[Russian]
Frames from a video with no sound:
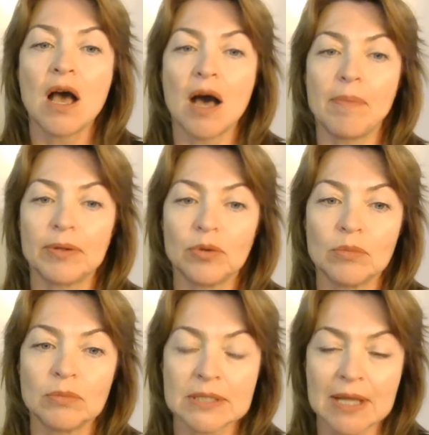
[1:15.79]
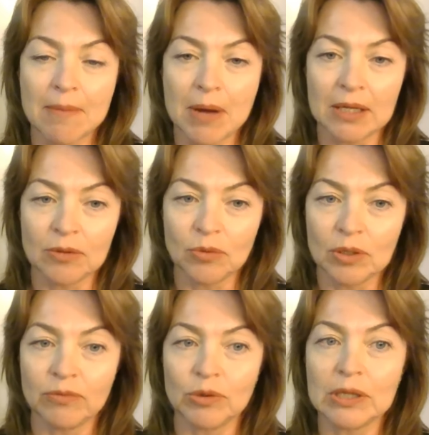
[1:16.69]
а потом сломали
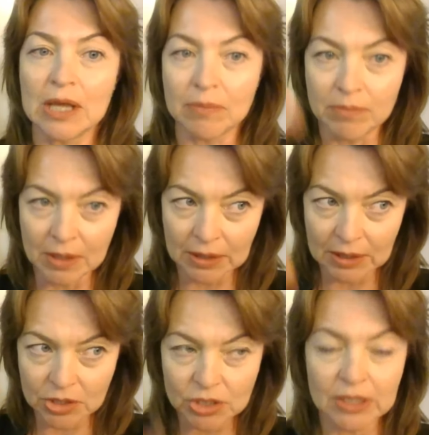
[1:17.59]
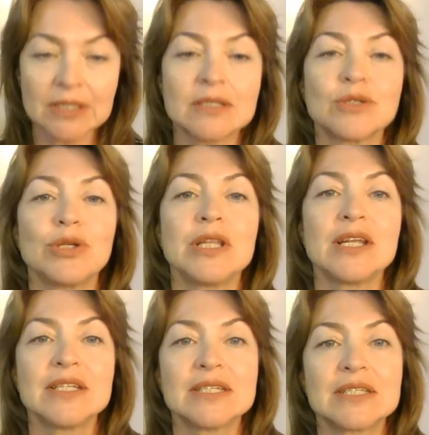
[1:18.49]
углеводный обмен и началась
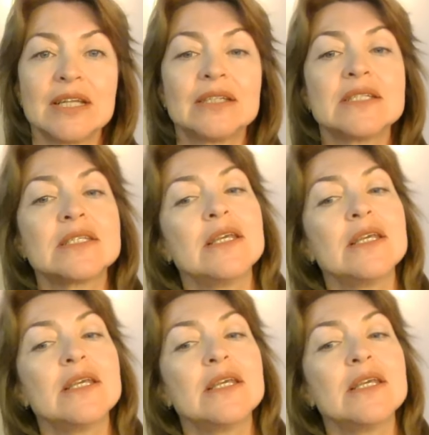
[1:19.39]
инсулинорезистентность,